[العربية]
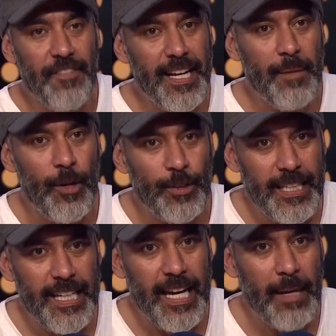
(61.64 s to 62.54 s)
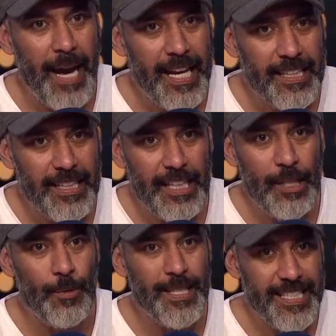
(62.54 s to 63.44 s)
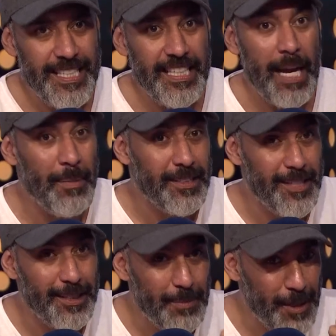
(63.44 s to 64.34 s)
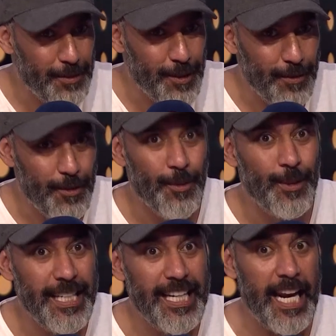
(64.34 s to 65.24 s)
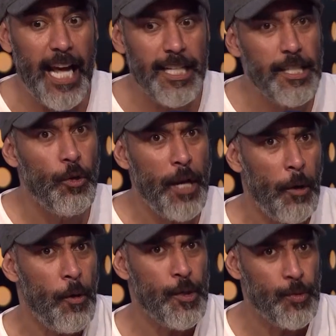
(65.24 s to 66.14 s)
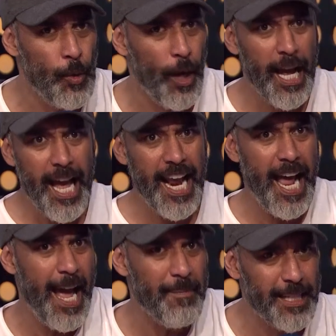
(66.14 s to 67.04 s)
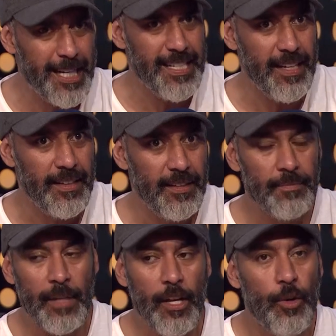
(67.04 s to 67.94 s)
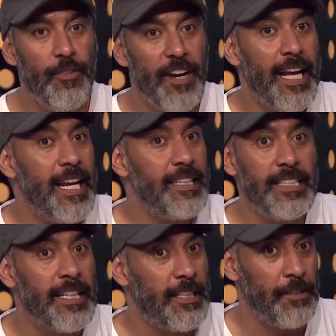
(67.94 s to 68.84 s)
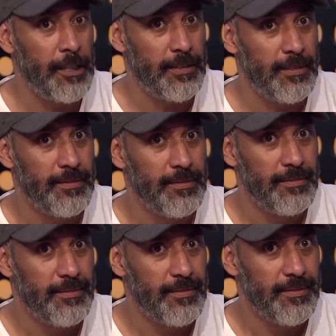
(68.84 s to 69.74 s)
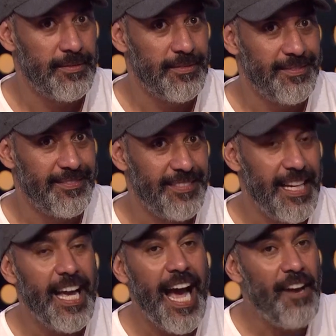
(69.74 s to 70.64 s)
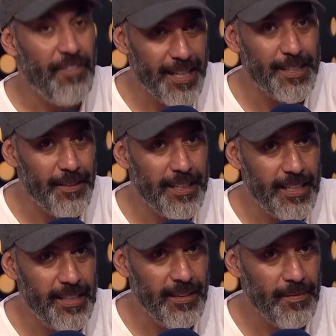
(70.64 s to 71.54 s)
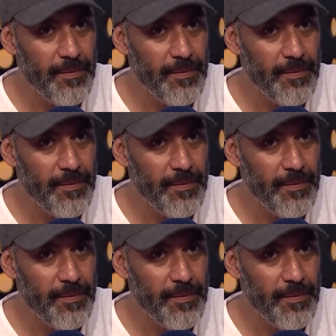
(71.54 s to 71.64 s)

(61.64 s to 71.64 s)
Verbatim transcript: فاكره لما قلت لك انا بعاند ليه وسنيني اما اتصلت بيكي في التليفون وقلت لك انا هنزل اغنيه كل اسبوع انا هعمل كذا اه. وفجاه لقيتيني اختفيت عارفه الاختفاء ده ليه